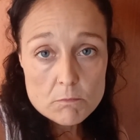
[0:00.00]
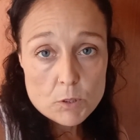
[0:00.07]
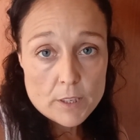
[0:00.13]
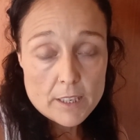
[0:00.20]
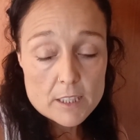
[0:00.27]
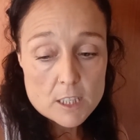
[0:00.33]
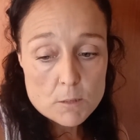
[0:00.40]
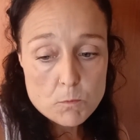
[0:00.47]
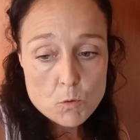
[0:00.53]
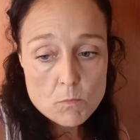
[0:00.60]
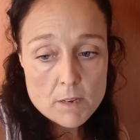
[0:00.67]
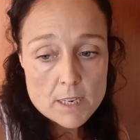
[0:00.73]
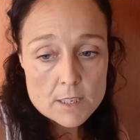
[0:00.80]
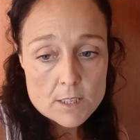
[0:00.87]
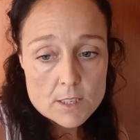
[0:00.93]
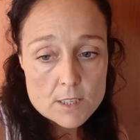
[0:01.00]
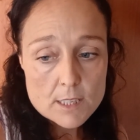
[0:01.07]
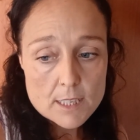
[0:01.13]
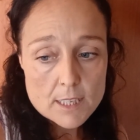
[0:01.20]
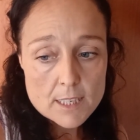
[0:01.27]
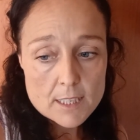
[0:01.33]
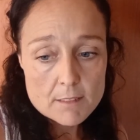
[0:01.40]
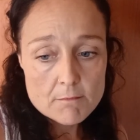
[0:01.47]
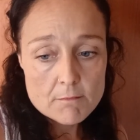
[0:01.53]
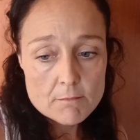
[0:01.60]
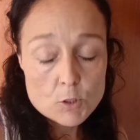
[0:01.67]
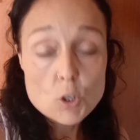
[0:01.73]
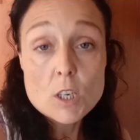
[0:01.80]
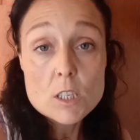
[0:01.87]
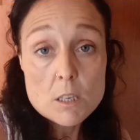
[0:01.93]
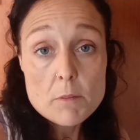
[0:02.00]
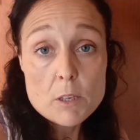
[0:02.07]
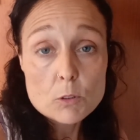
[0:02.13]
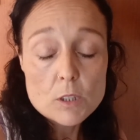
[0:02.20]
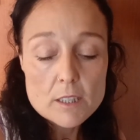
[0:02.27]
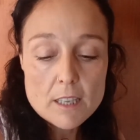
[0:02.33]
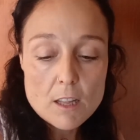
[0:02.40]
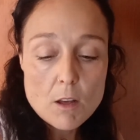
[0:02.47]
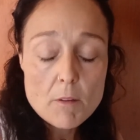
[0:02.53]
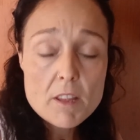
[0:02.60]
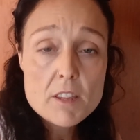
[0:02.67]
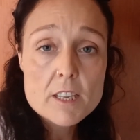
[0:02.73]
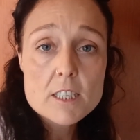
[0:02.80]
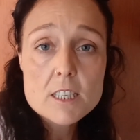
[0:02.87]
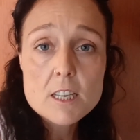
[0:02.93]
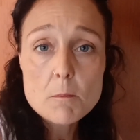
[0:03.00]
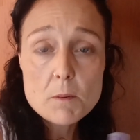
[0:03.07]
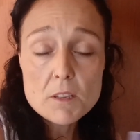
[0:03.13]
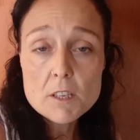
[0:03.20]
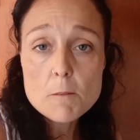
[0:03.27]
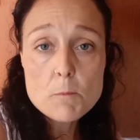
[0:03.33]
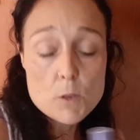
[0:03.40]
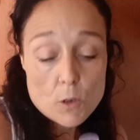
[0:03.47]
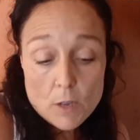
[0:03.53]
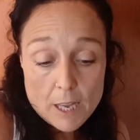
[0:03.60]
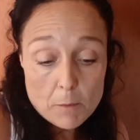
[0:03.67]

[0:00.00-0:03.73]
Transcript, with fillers: porque las espumas em, yo las había utilizado a veces y al principio,